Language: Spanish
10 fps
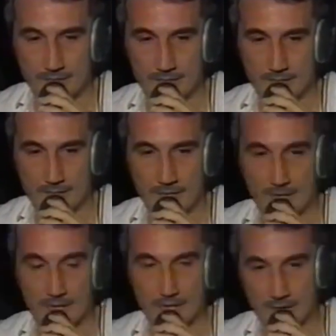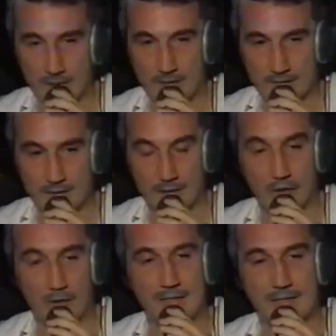y más a ti sí sí
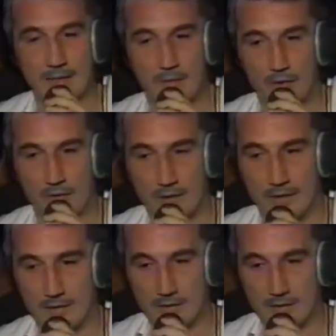lo que pasa es que bueno porque